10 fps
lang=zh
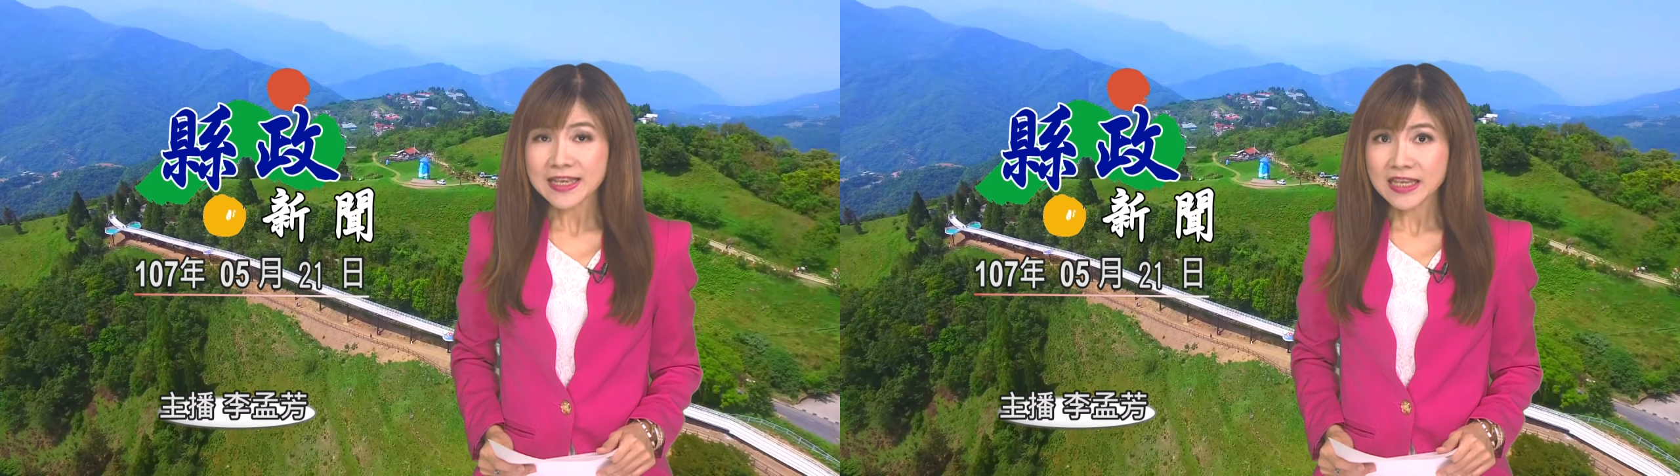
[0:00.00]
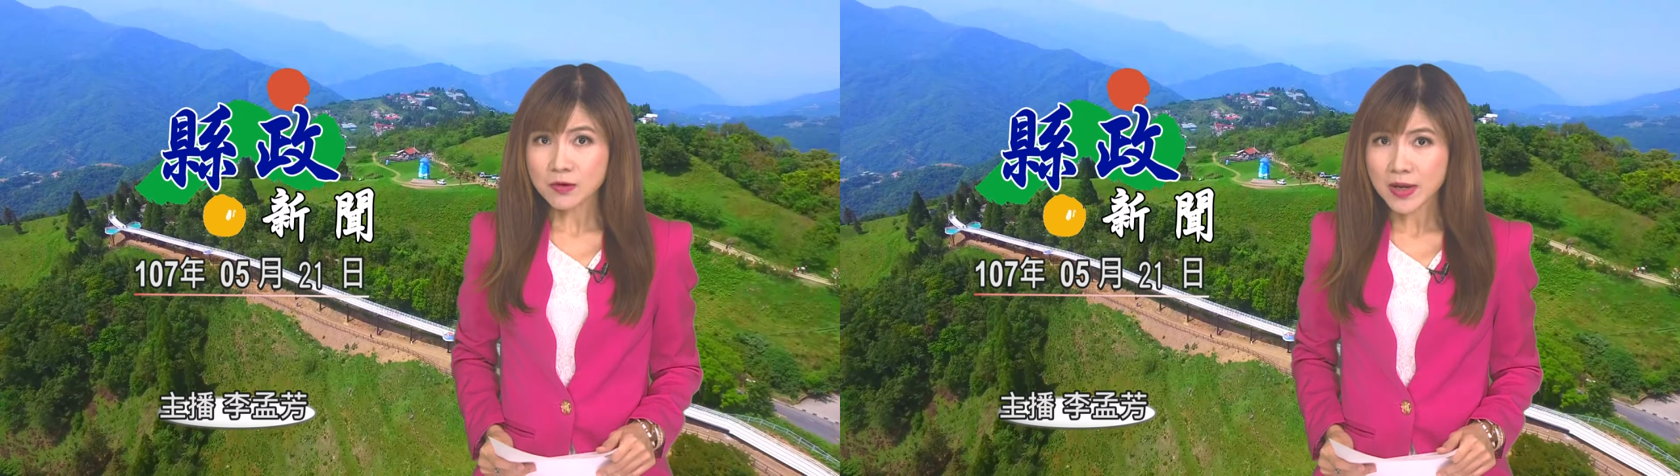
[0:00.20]

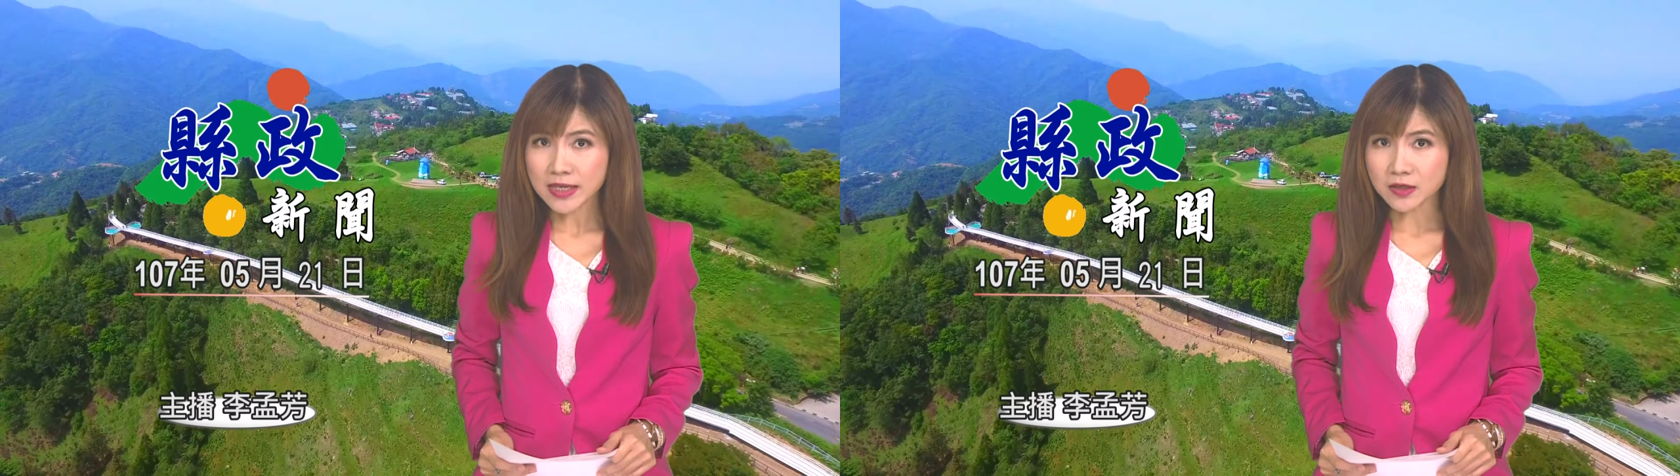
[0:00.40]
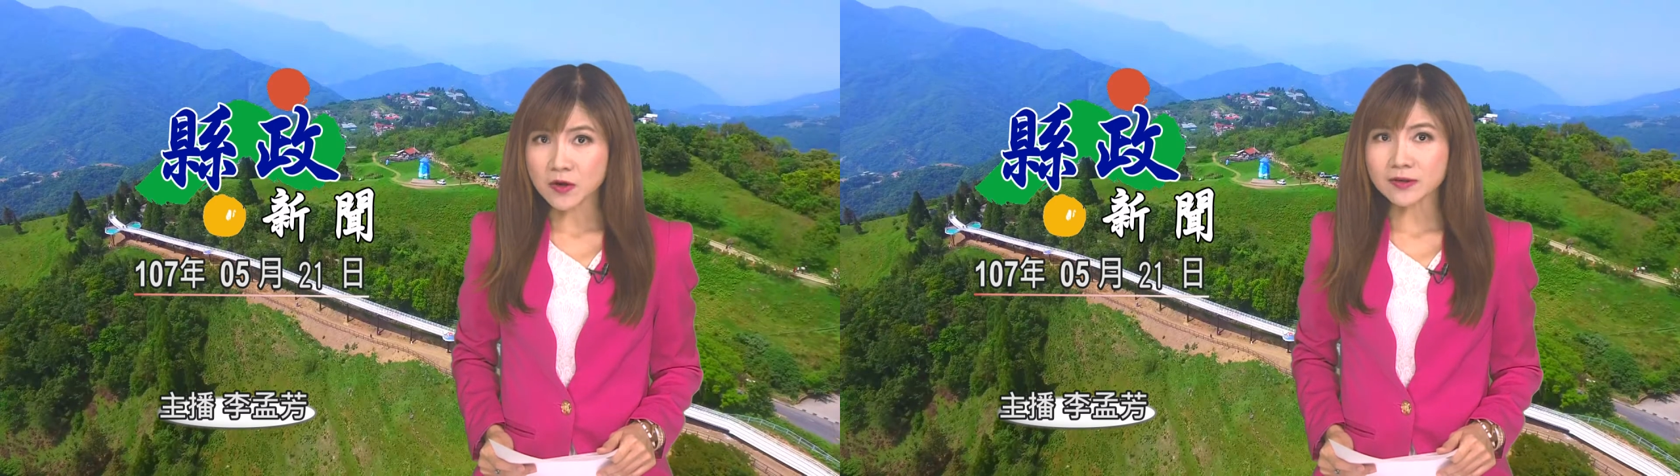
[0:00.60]
因为
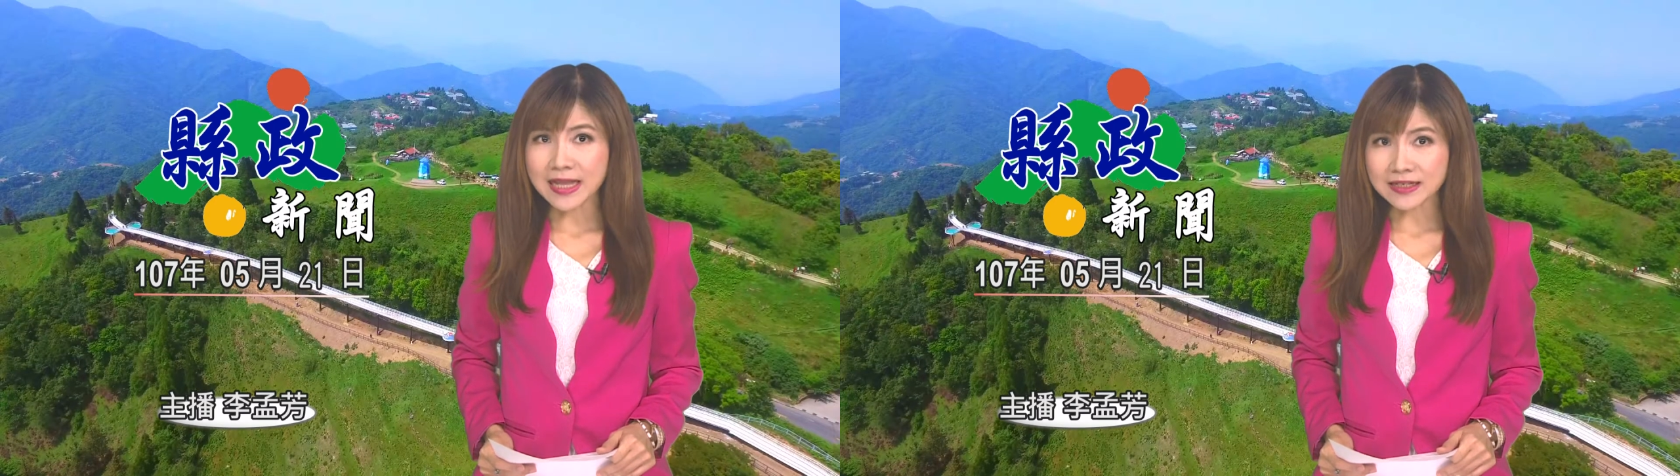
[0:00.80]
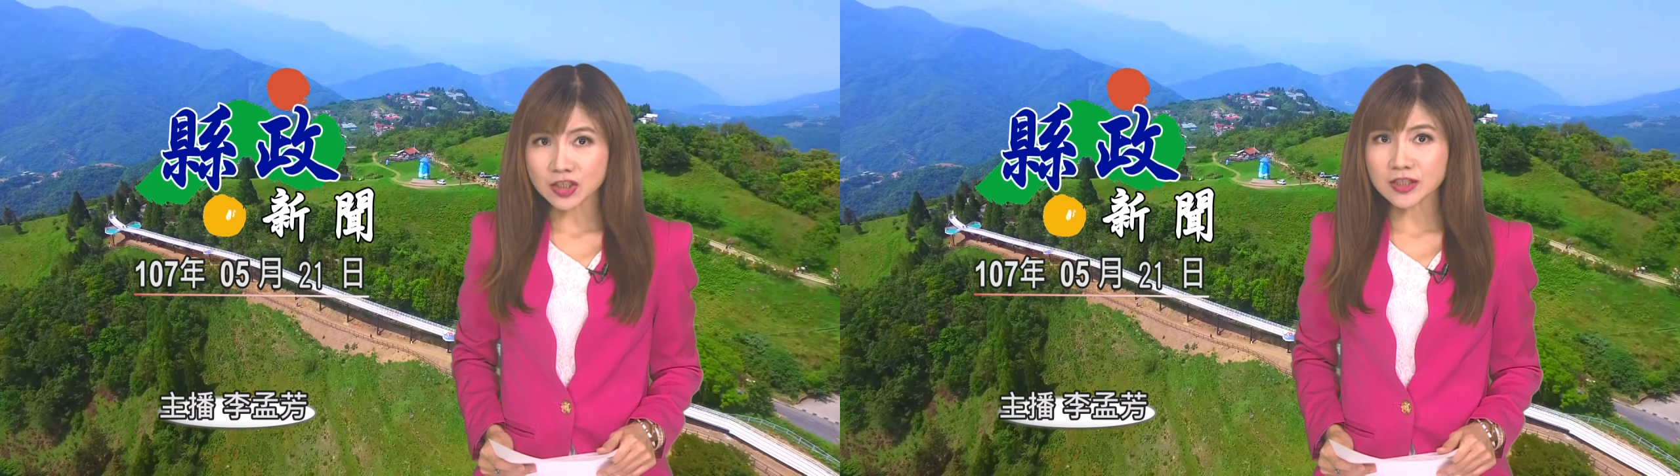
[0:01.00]
引用
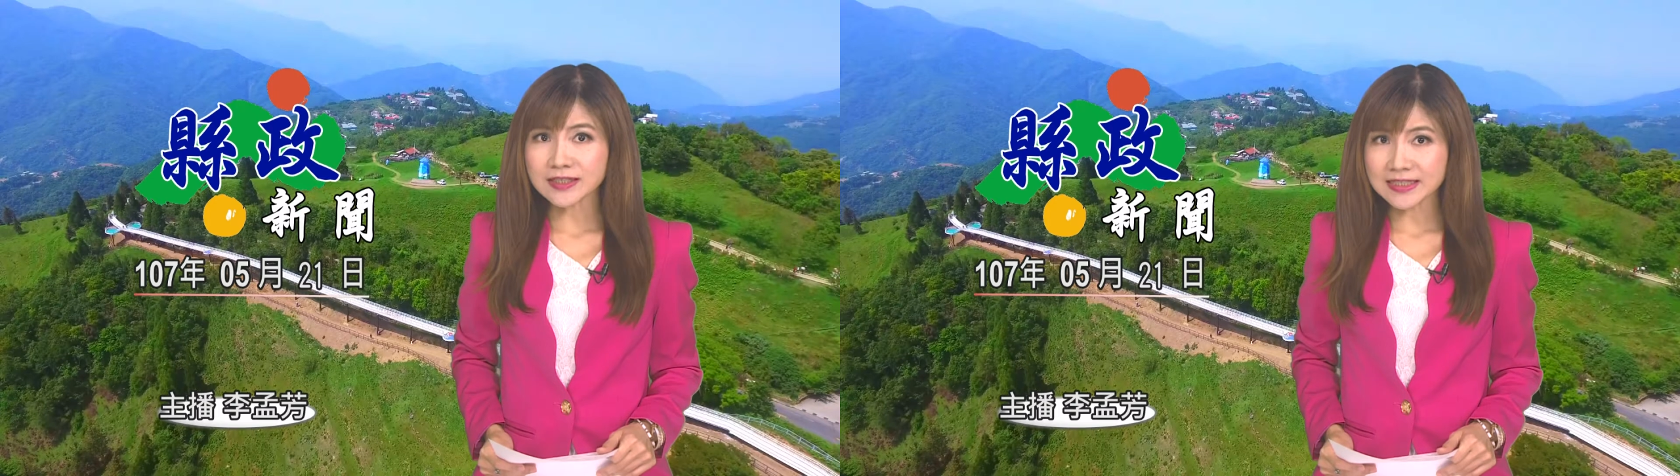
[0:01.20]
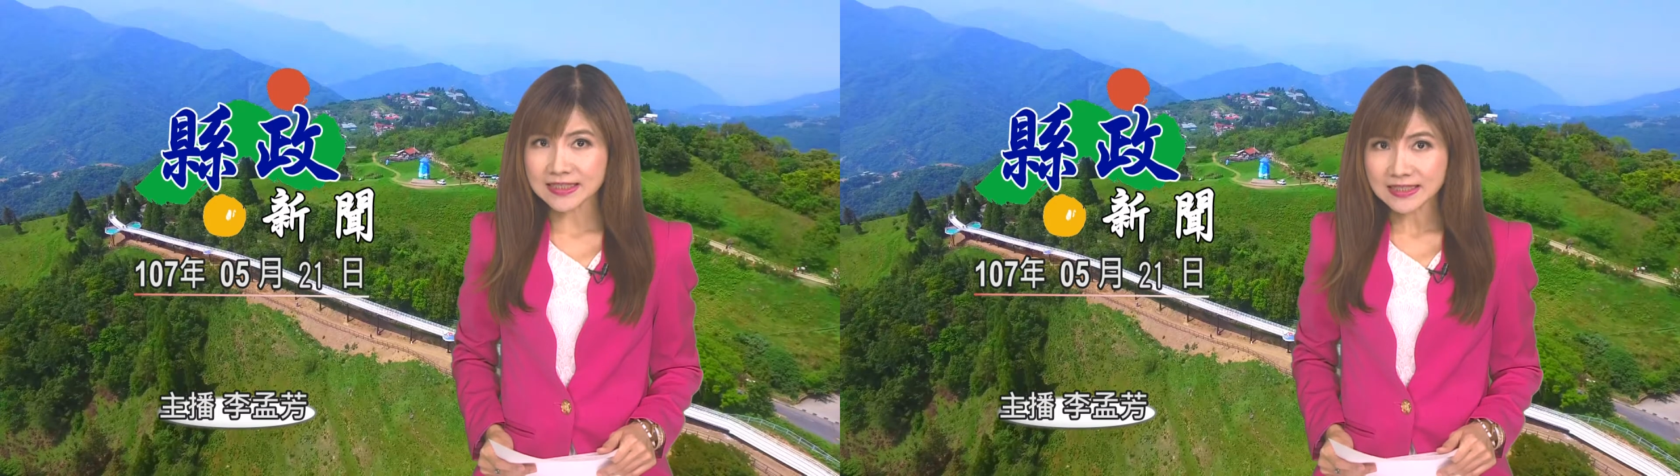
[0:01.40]
来自
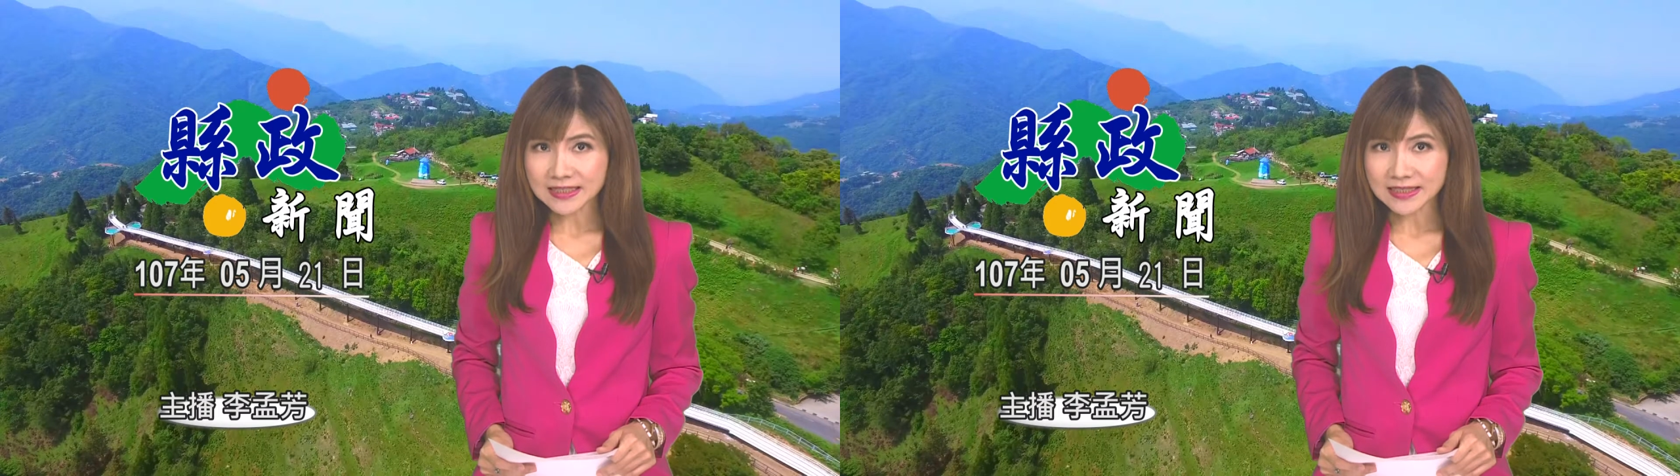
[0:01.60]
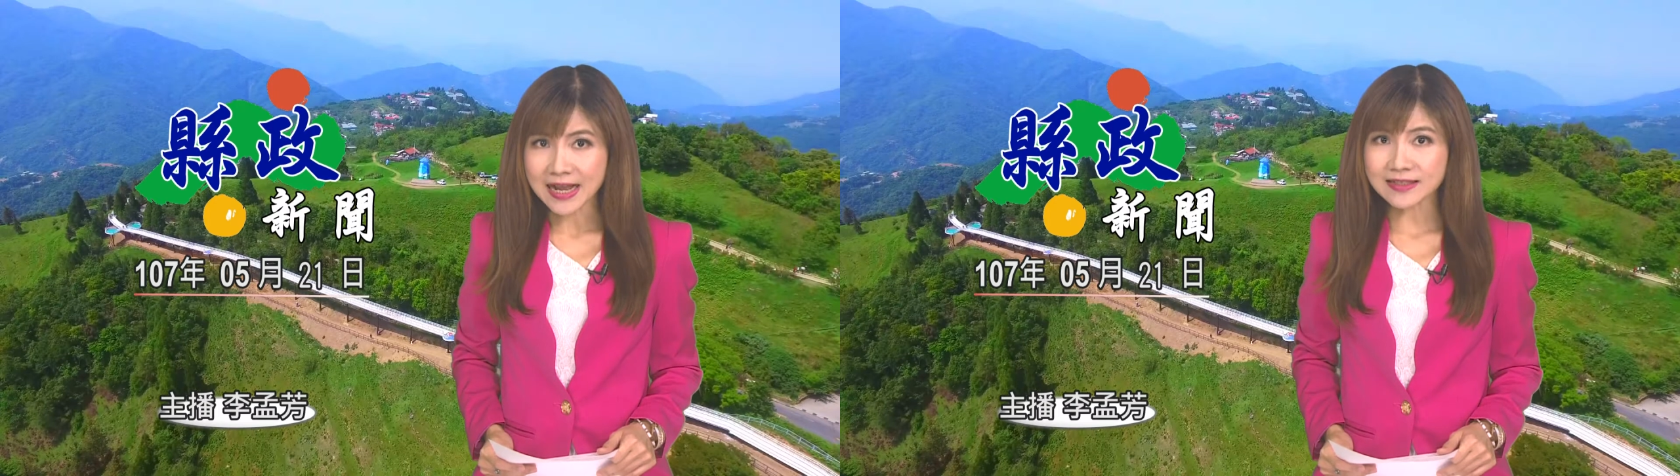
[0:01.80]
吉
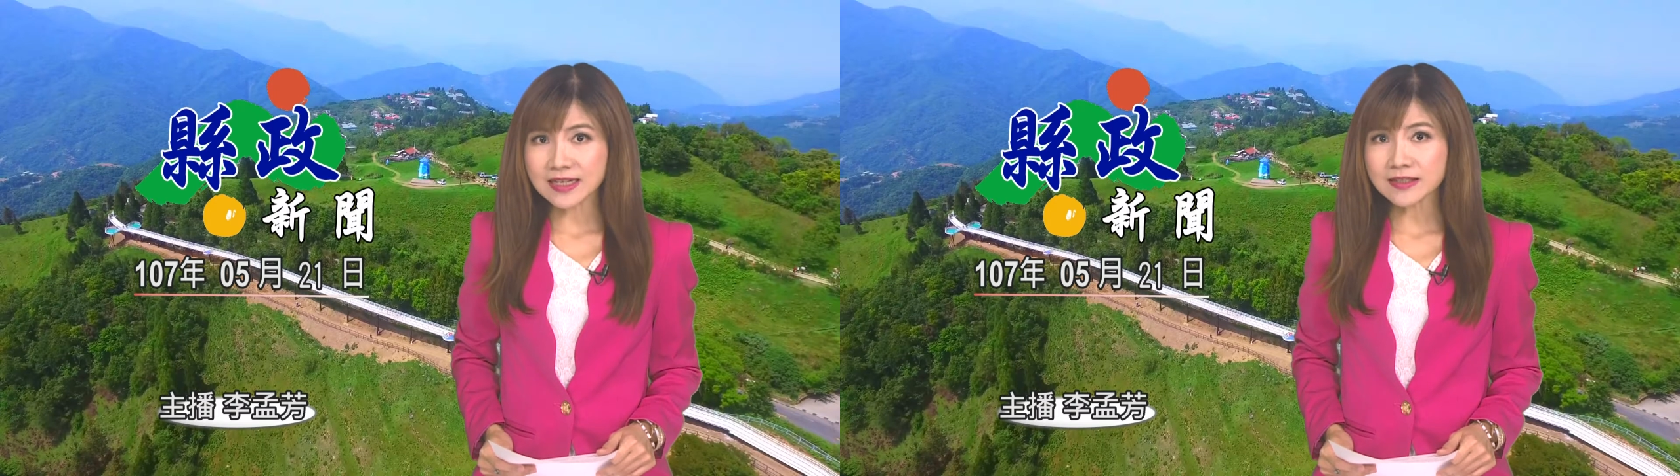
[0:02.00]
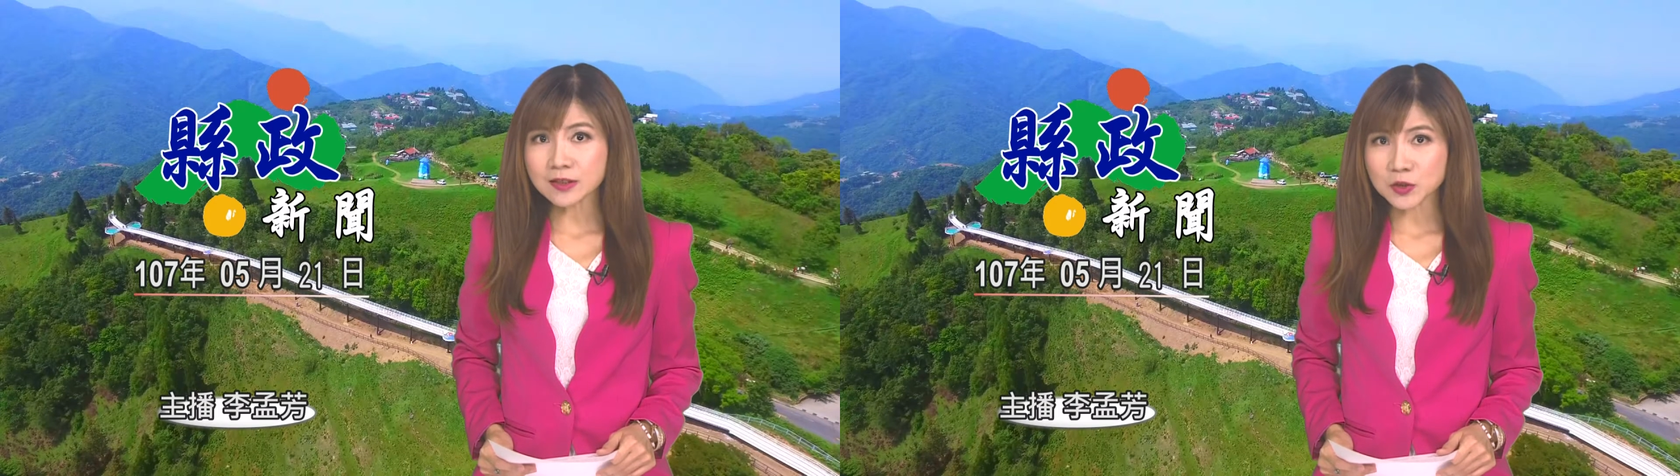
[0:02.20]
吉大山的